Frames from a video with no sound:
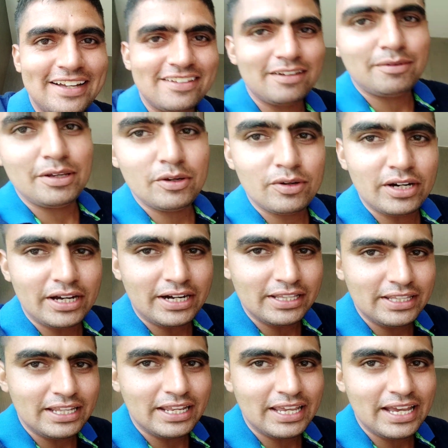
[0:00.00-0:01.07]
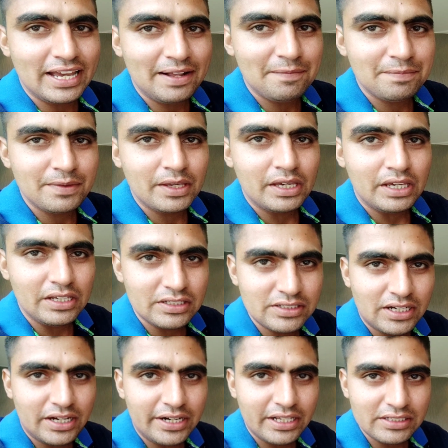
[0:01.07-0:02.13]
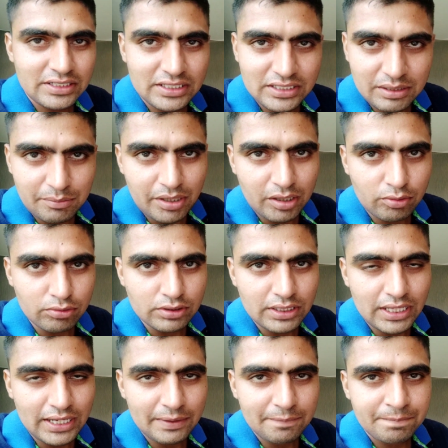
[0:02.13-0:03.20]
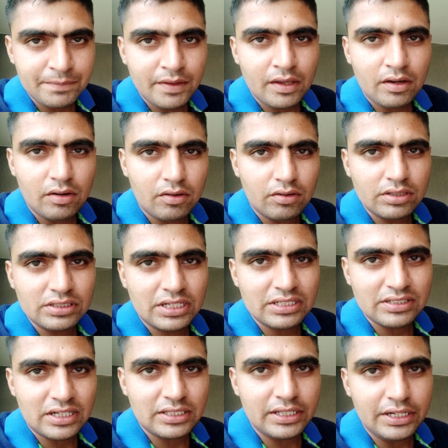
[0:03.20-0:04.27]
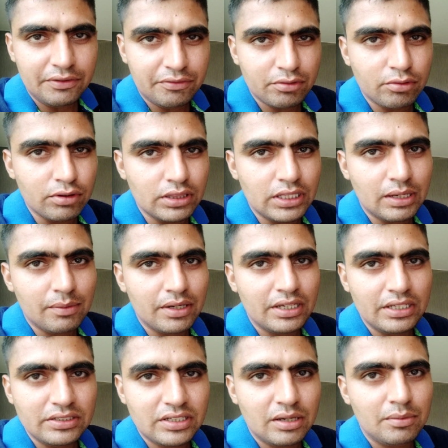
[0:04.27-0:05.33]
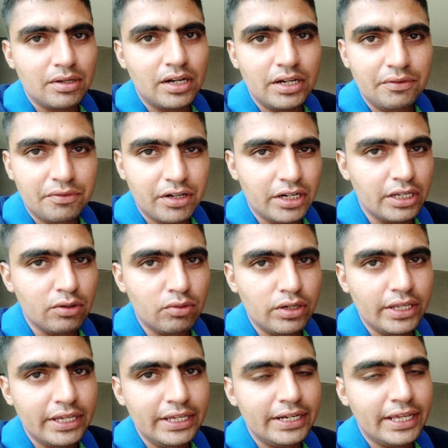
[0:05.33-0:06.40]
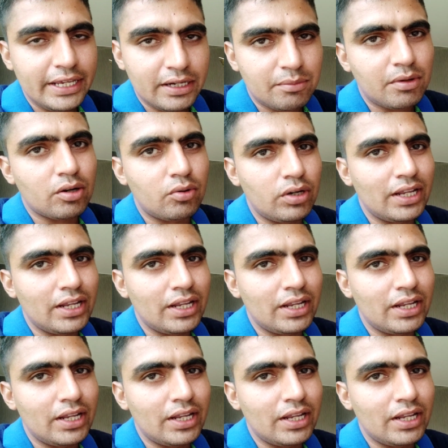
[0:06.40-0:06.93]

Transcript: अच्छा भाई जो कार्ड दे रखा है इस कार्ड के साथ कमरा खुलता है और इसके साथ ही लिफ्ट खुलती है भाई इसके बिना लिफ्ट नहीं खुलेगी ना ही कमरा